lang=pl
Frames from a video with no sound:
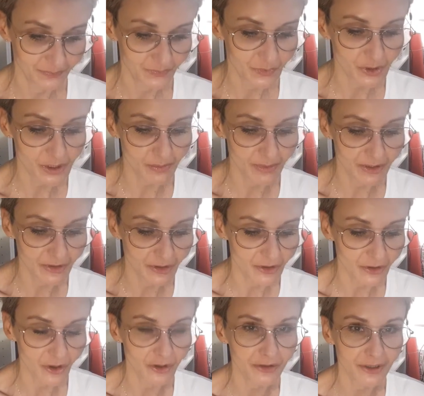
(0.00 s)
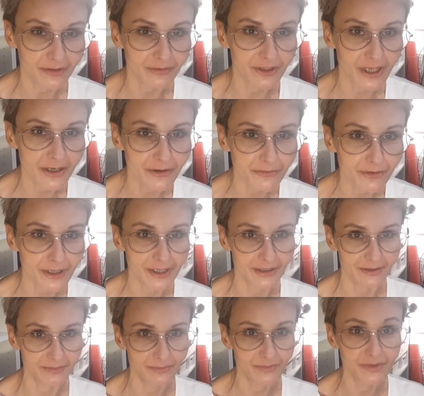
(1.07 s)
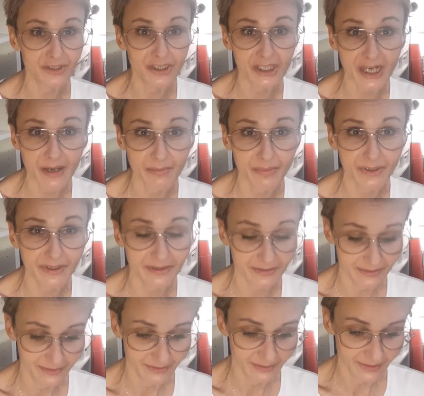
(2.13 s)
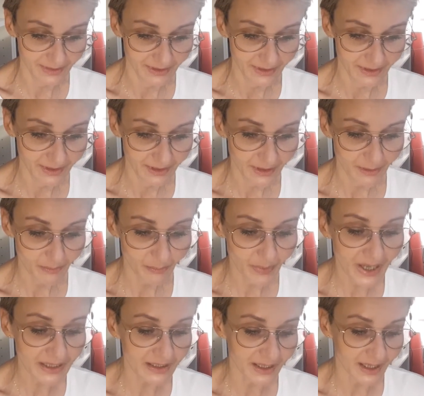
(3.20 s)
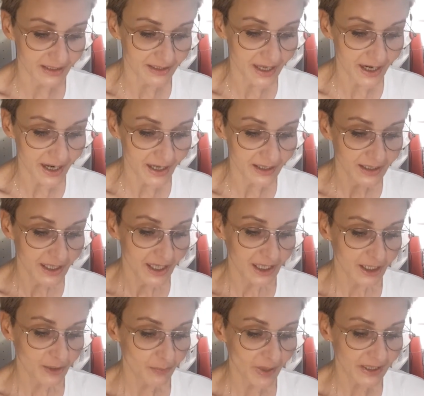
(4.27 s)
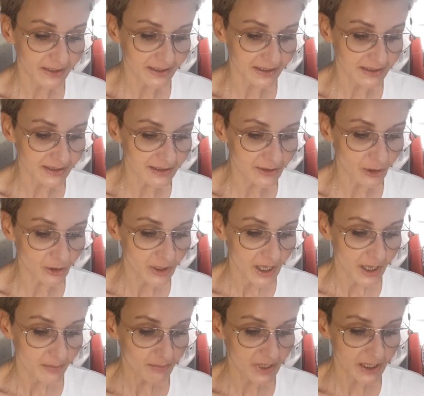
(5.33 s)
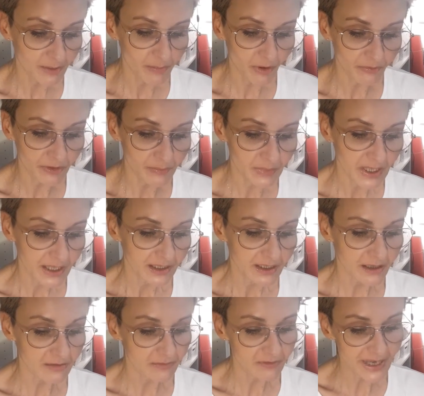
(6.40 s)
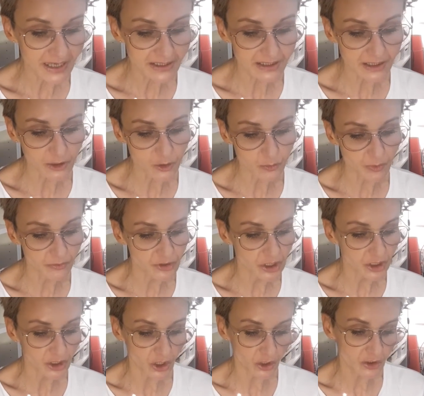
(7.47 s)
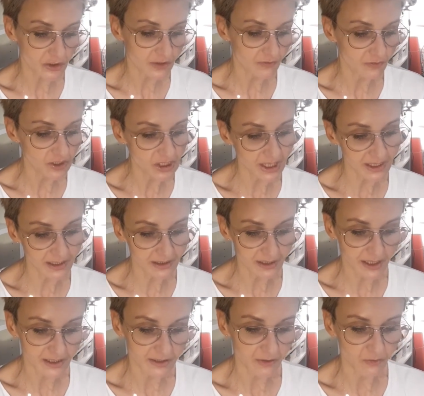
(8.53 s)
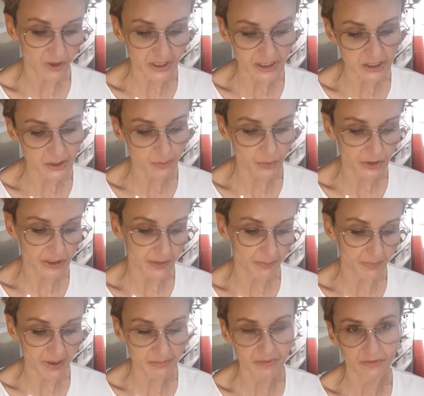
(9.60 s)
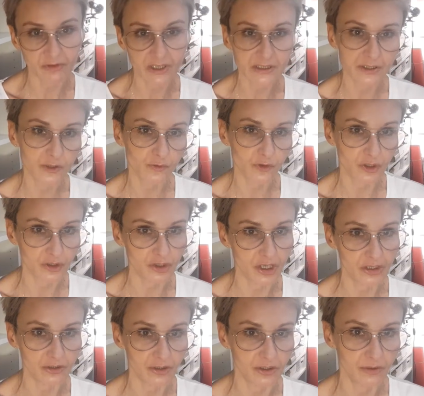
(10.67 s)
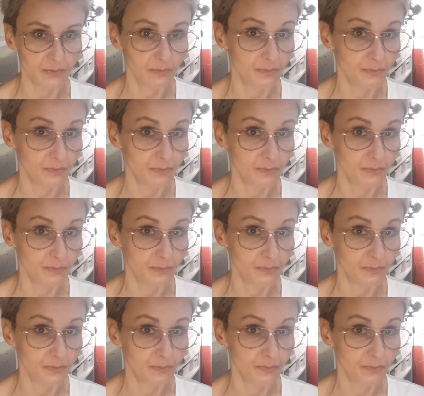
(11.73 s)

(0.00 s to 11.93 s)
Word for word: żeby tylko nie w tej chwili, żeby. Pani Adela i pan Izydor mieli bowiem ten wielce rozpowszechniony zwyczaj interesowania się postępami wiedzy swych dzieci.